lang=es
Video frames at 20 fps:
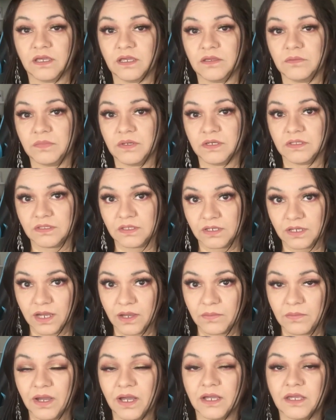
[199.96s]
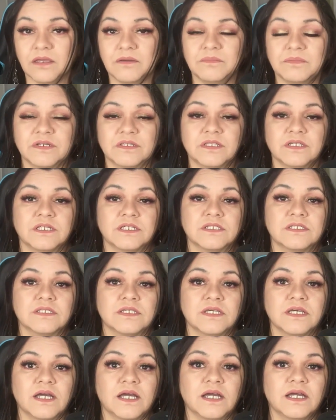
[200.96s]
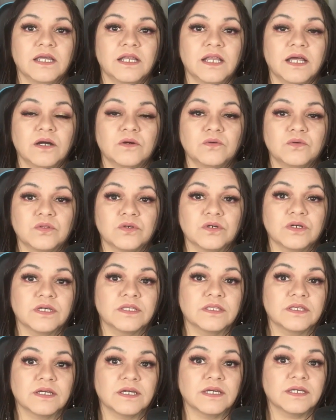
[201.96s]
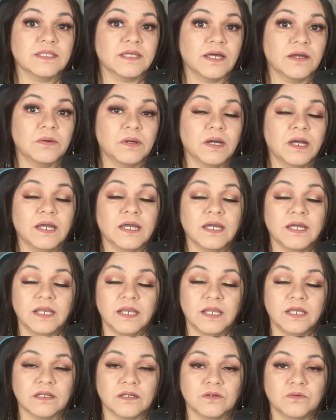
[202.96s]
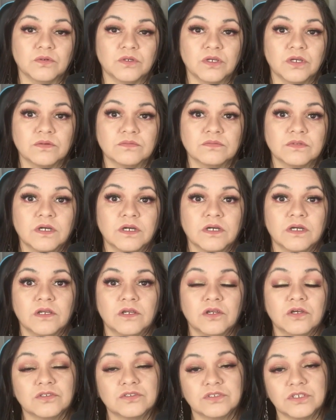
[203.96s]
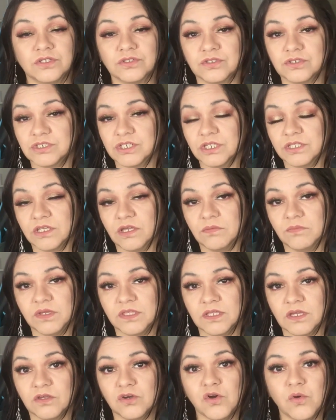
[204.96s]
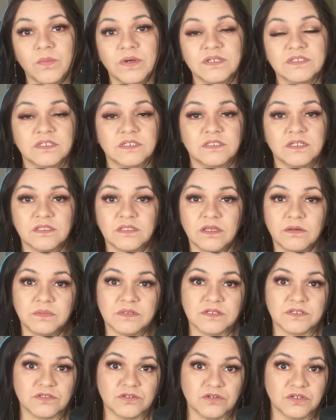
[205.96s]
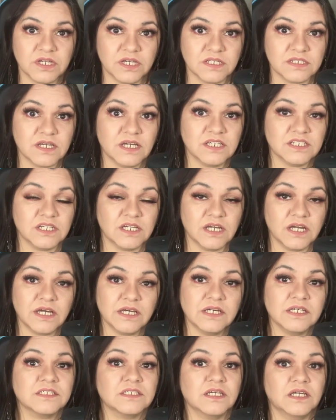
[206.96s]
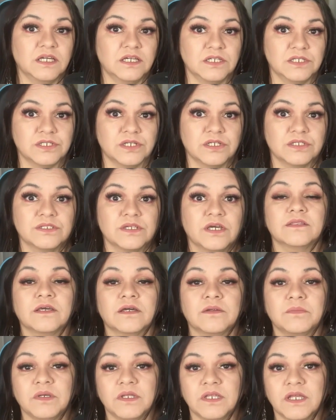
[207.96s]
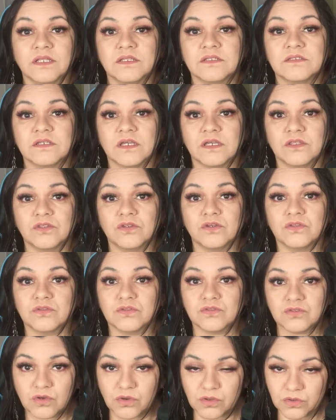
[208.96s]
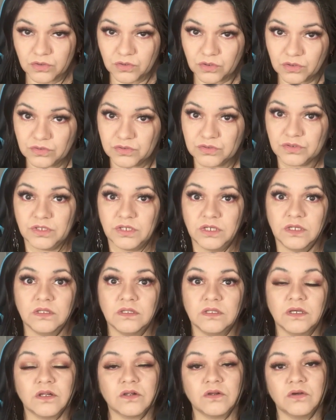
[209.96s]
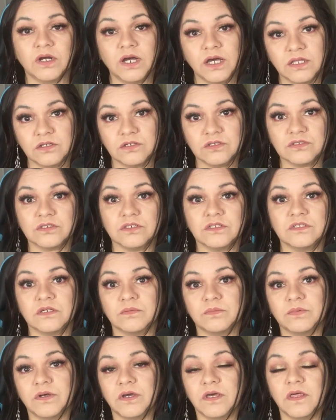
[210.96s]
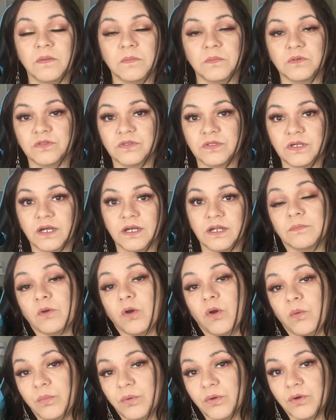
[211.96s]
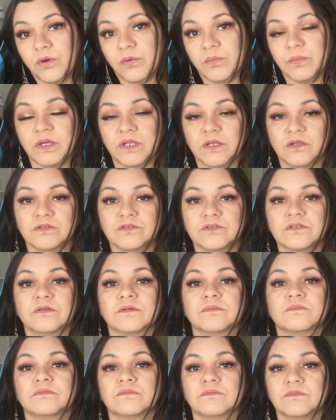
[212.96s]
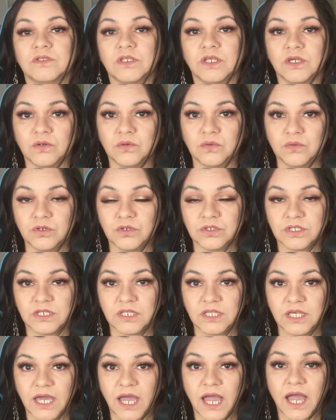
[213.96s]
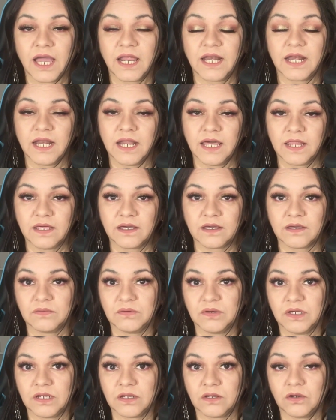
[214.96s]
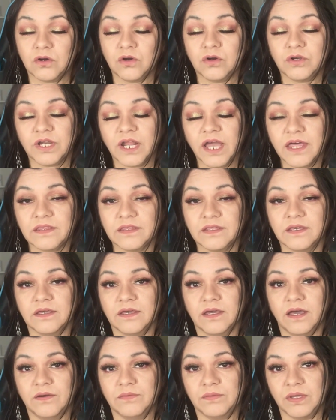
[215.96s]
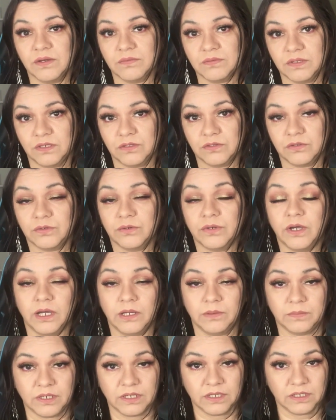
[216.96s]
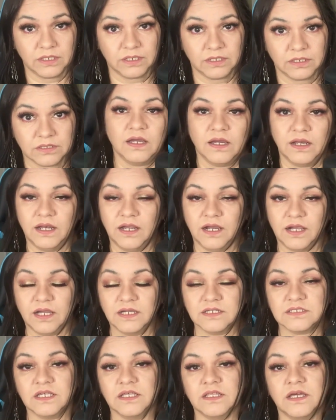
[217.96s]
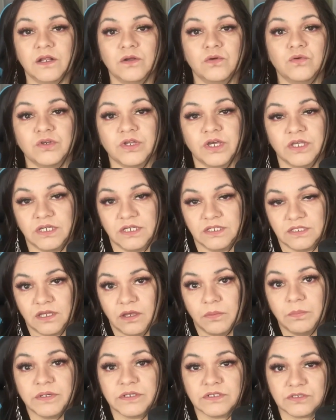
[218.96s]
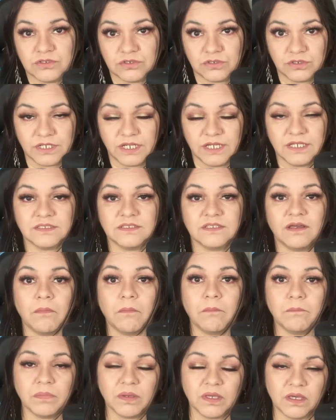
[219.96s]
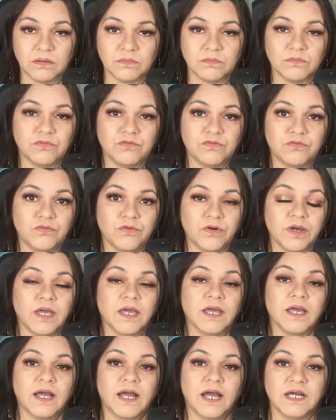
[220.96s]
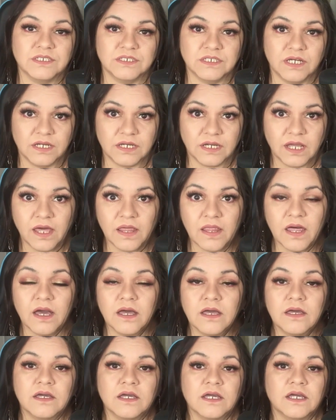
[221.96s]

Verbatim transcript: se investigaba a quién pertenecía el auto este que estaba en la reunión, los 180 invitados más 70 personas allegadas a ellas terminan siendo todos interrogados y se puede demostrar, o por lo menos ninguno tenía nada que ver o nadie había visto a Maelis. La casa de alguna de estas personas también fue allanada,